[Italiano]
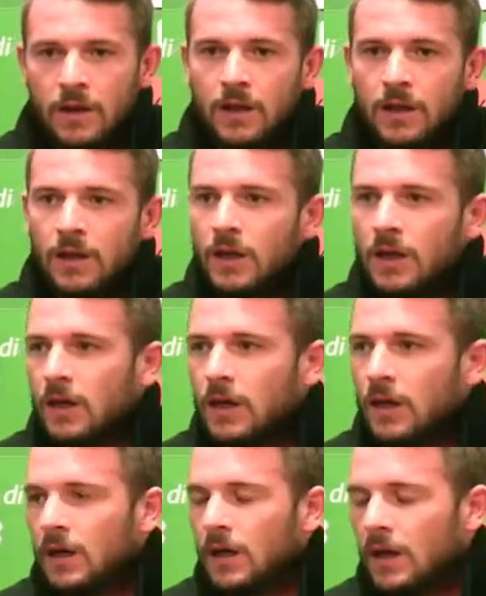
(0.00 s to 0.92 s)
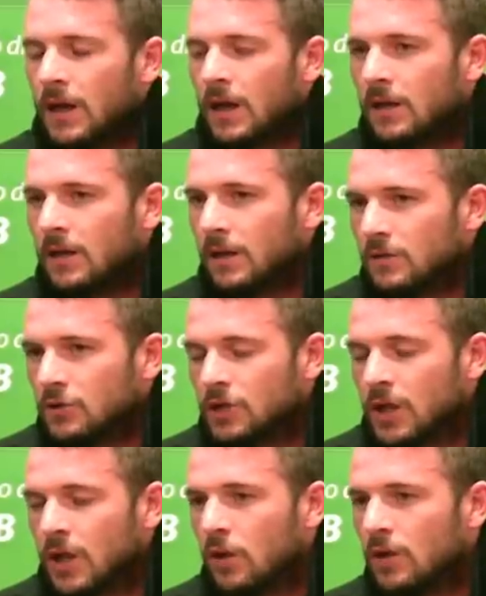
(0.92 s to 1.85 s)
Il, eh,
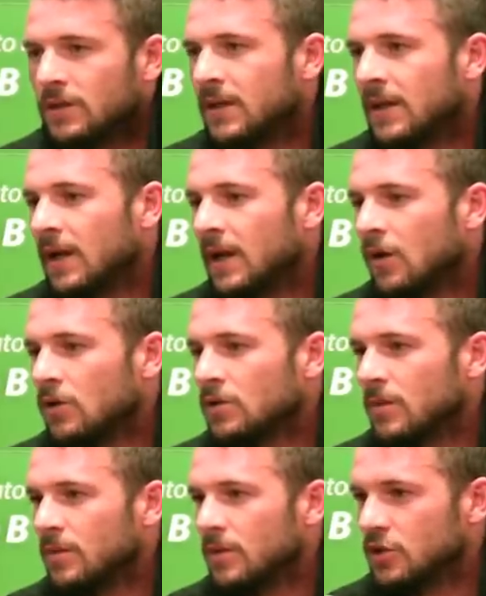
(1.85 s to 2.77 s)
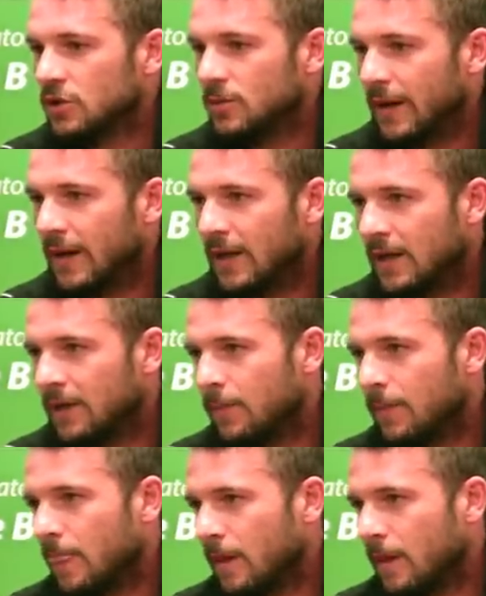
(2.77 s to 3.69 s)
ci tengo a dire che la cosa principale
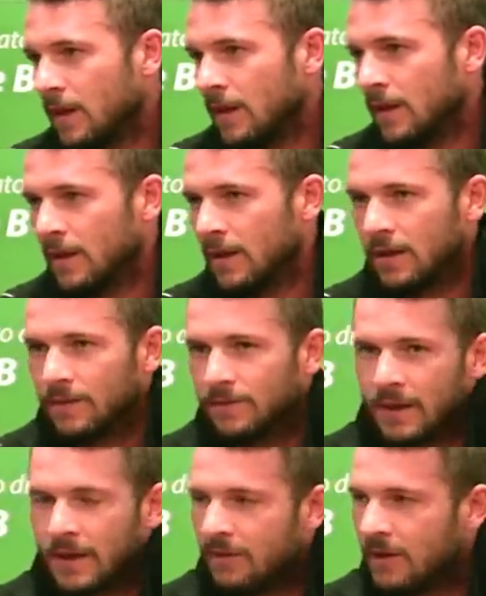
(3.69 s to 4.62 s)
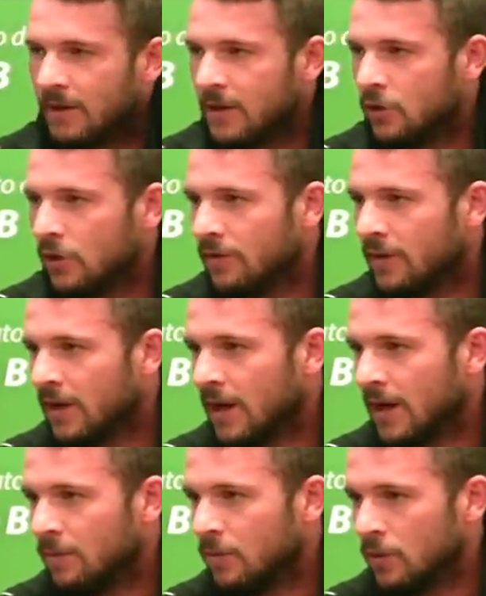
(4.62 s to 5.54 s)
è, è l'Avellino che va in
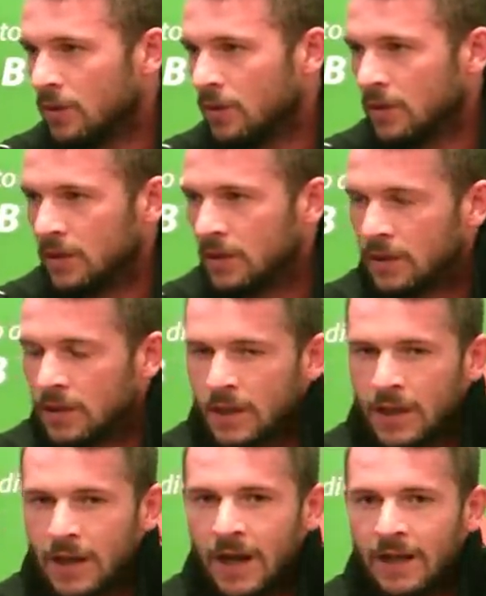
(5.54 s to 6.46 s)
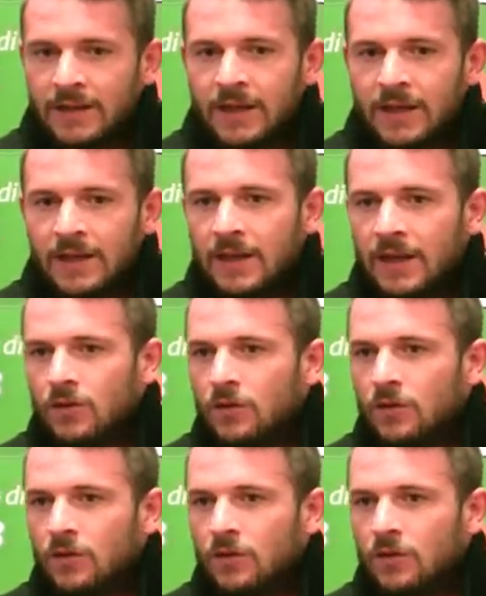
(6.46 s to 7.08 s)
campo, quindi al di là della